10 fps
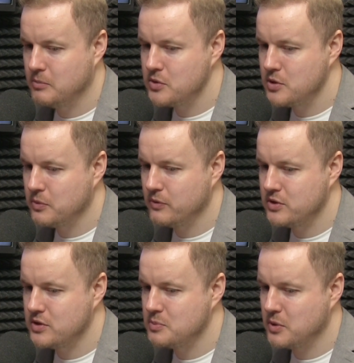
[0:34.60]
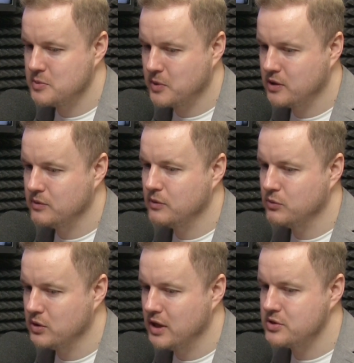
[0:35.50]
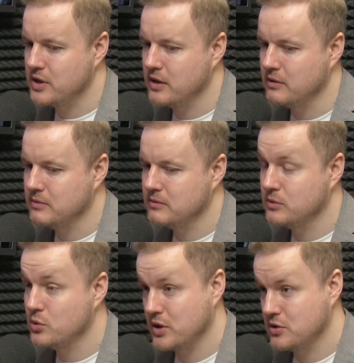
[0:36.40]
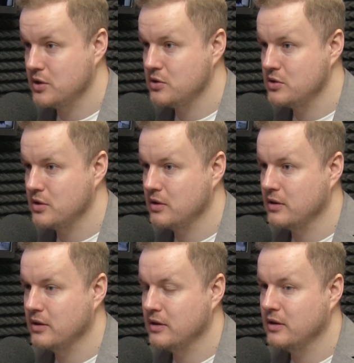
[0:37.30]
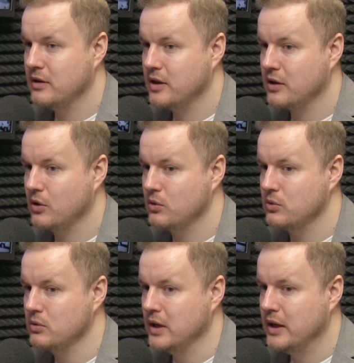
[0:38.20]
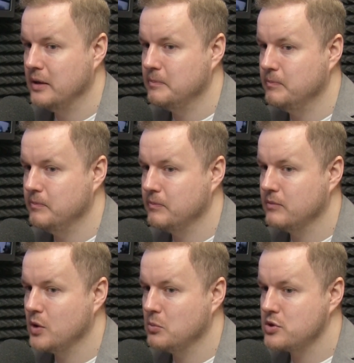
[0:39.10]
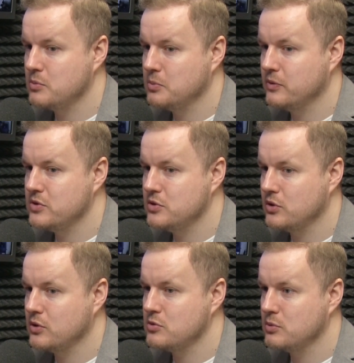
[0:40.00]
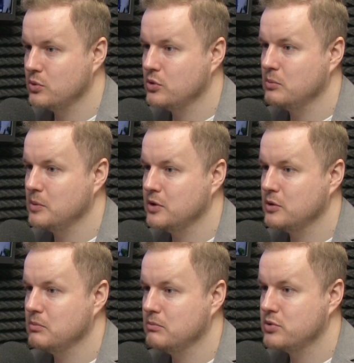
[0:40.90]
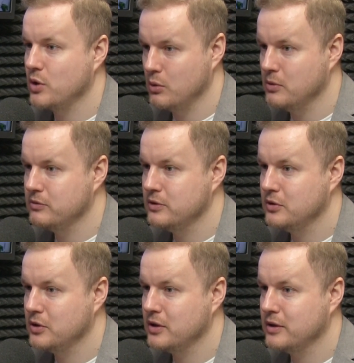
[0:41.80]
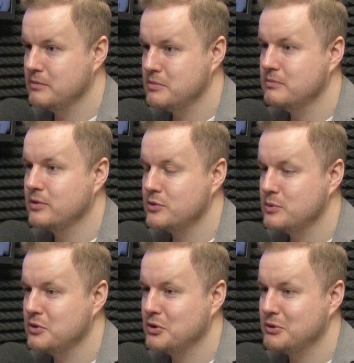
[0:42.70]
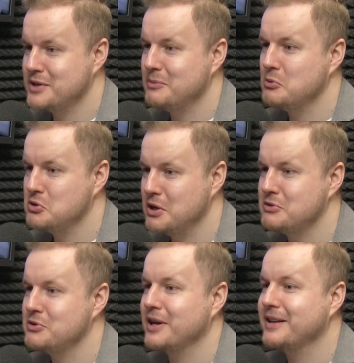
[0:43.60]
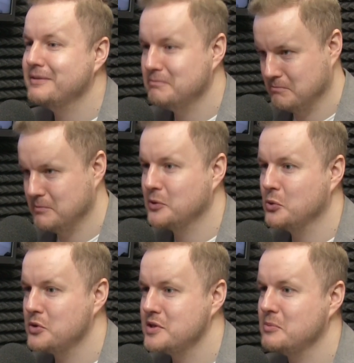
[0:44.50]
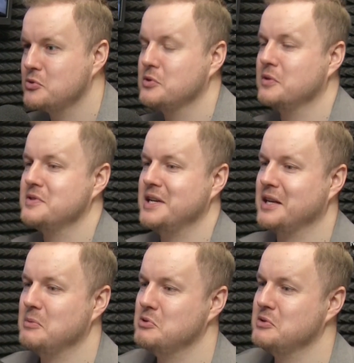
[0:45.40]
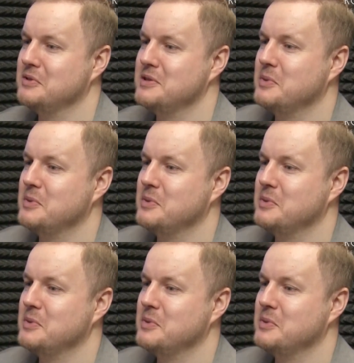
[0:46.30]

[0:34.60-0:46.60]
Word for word: Proszę powiedzieć z perspektywy włodarza dużej części regionu, Mm, no możemy powiedzieć o tym, że był to moment przełomowy. Trochę rozumie się to samo przez się, ale głos samorządowca jaki będzie w tej